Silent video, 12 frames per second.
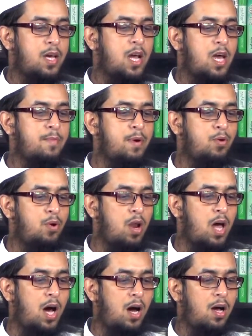
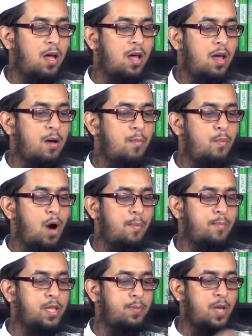রাহিমাহুল্লাহ
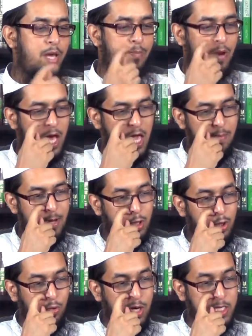মোহাম্মদ ইবনে ইব্রাহিম আর
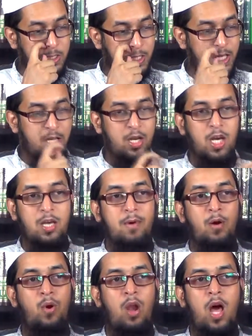তুয়াইজিরি
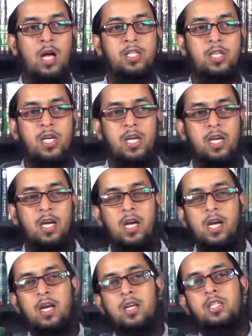রাহিমাহুল্লাহ যিনি
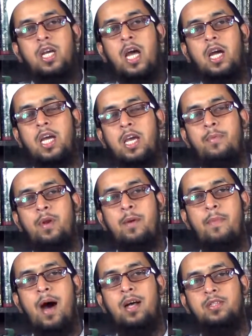শেখ ইবনে
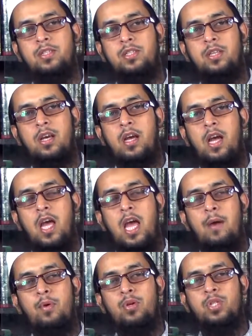বাজ
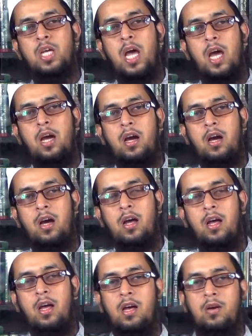এবং শেখ
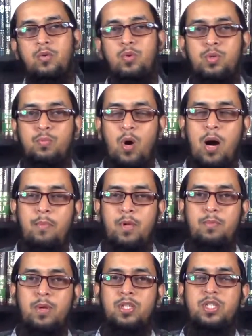
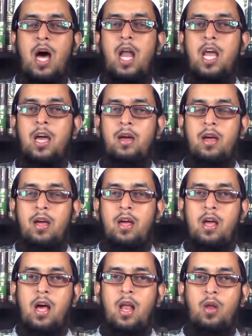মুহাম্মদ বিন সালেহ
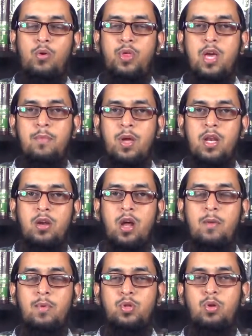আল উসাইমিন
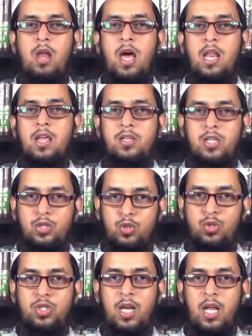রহমতুল্লাহ আলের শিষ্য
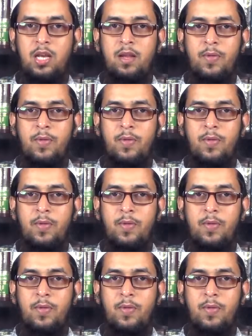ছিলেন